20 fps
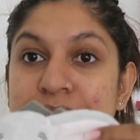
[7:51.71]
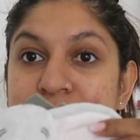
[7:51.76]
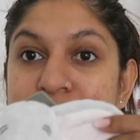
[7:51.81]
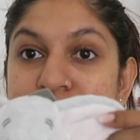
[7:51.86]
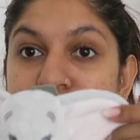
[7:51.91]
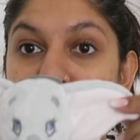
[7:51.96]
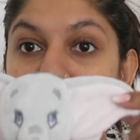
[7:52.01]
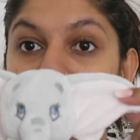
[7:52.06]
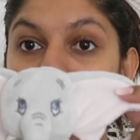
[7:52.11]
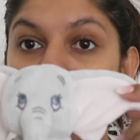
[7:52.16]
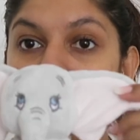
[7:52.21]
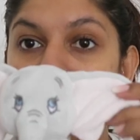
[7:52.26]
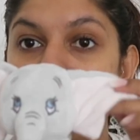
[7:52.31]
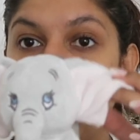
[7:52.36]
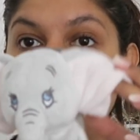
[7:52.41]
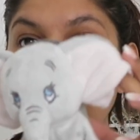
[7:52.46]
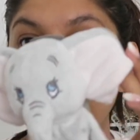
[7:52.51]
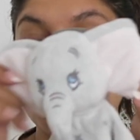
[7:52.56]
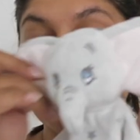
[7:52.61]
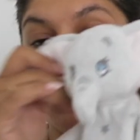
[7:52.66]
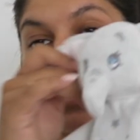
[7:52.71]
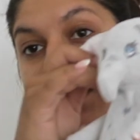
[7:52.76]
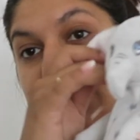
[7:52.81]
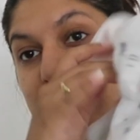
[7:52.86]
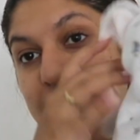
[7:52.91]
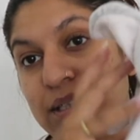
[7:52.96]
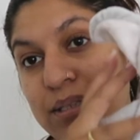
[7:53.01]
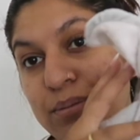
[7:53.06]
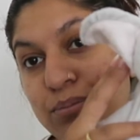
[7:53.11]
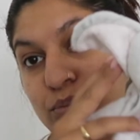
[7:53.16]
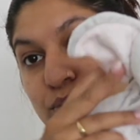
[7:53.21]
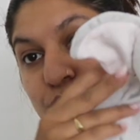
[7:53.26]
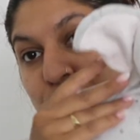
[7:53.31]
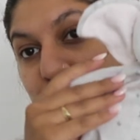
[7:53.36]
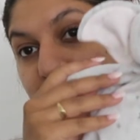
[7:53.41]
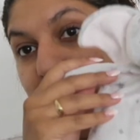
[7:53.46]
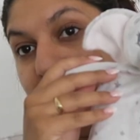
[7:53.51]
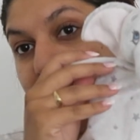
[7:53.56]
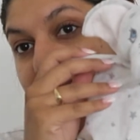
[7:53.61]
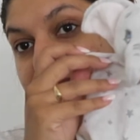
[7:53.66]
5 euros, donc c'est
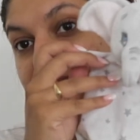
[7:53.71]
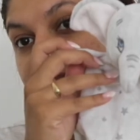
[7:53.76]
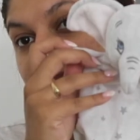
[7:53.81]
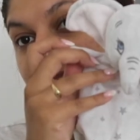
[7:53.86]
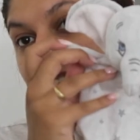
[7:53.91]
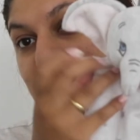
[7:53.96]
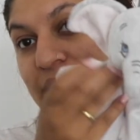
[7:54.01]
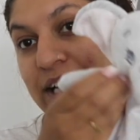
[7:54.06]
Dembo. Et je